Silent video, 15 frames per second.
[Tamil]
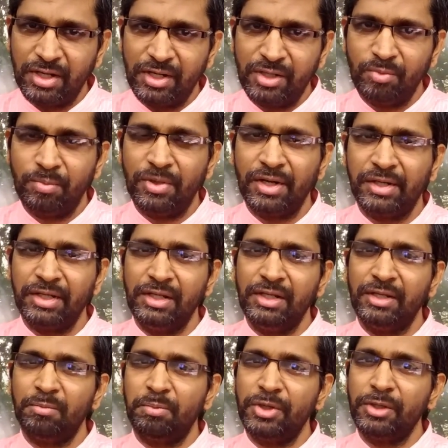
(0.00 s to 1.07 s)
கட்டுப்பாட்டில்
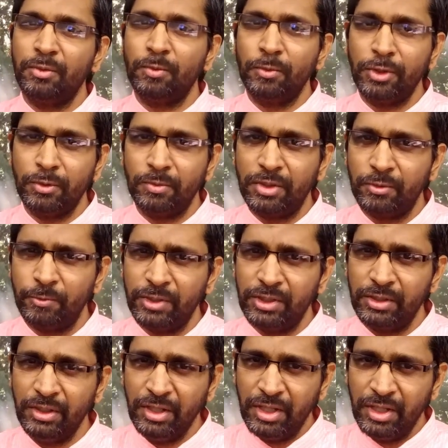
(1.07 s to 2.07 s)
எப்படி கொண்டு வருவது